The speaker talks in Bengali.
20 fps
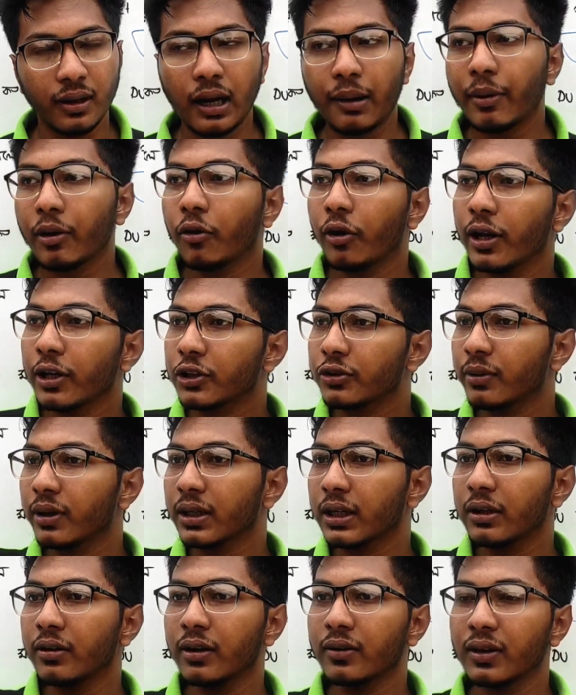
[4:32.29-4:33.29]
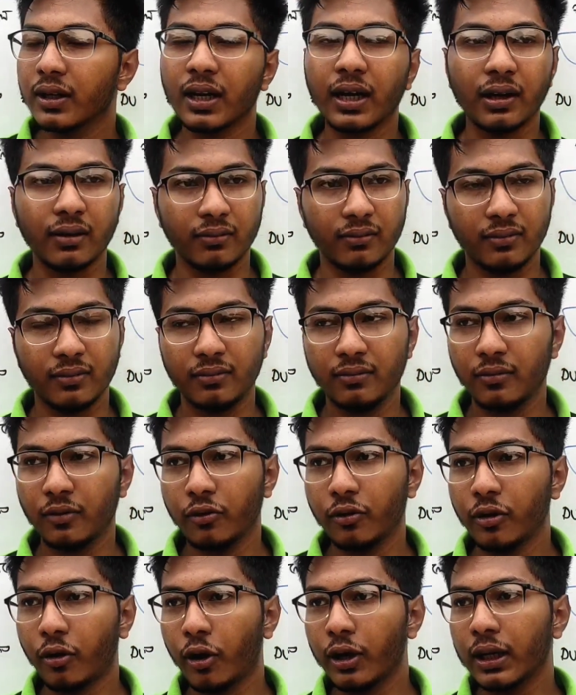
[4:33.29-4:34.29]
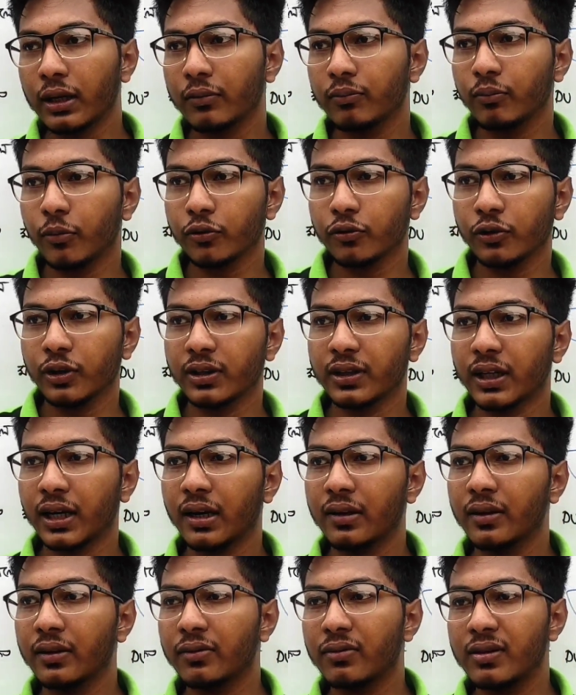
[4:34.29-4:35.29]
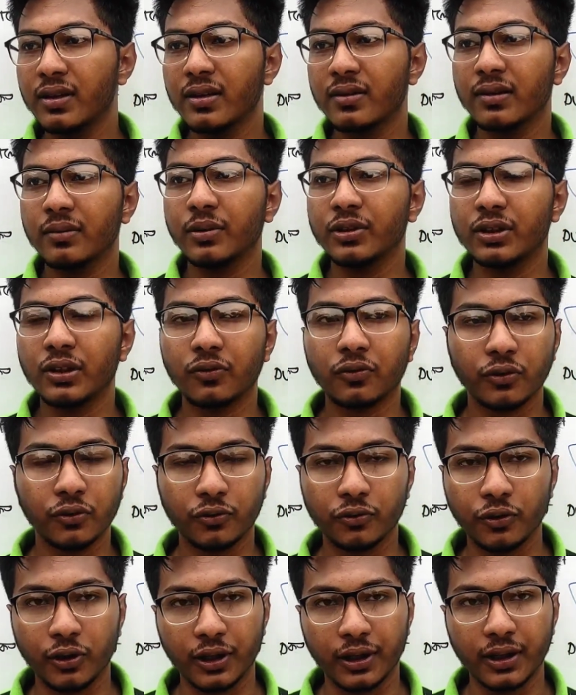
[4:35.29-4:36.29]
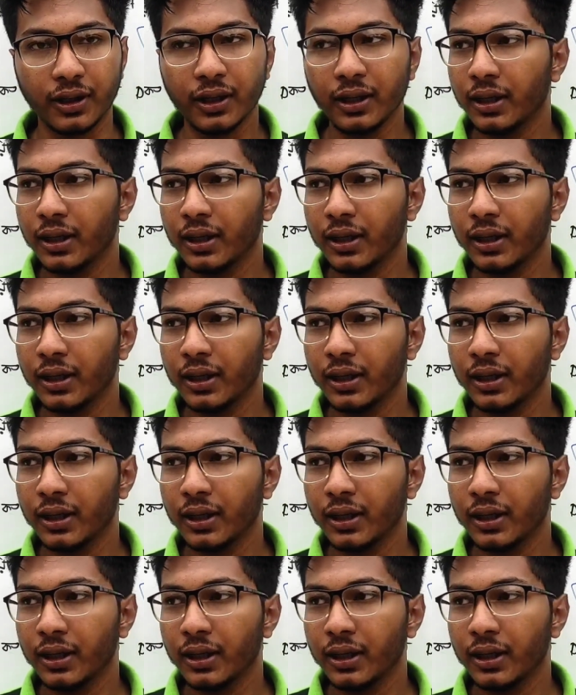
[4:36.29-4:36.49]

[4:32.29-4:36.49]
আবার অনেক সময় কি হয় যে না অনেক বছরে দেখা যায় সিএসি e বেশি সোর্স করে